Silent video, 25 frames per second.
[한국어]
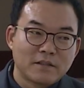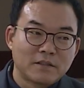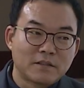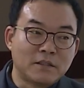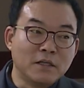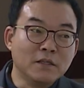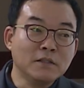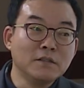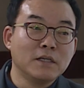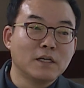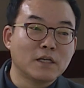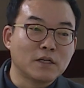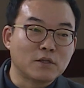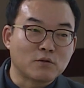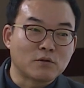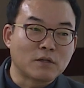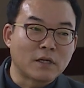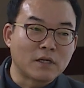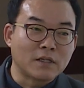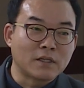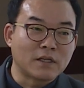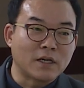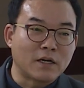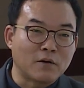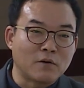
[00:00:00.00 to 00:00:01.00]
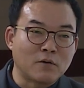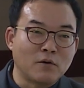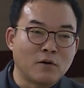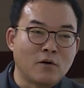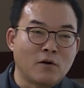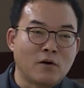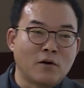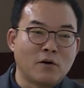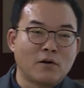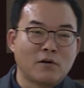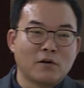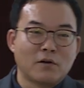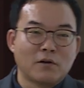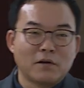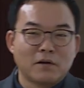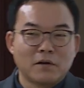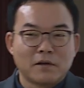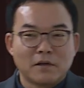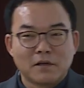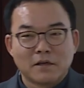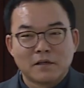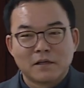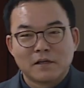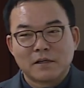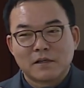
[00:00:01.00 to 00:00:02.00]
정력에 좋다는 거하고
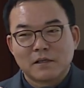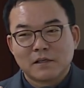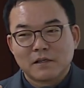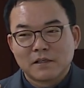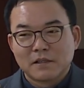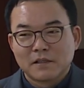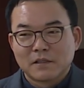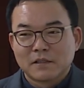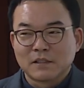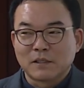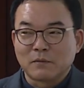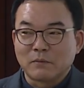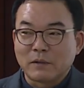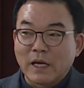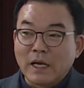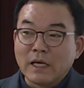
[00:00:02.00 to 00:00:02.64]
그다음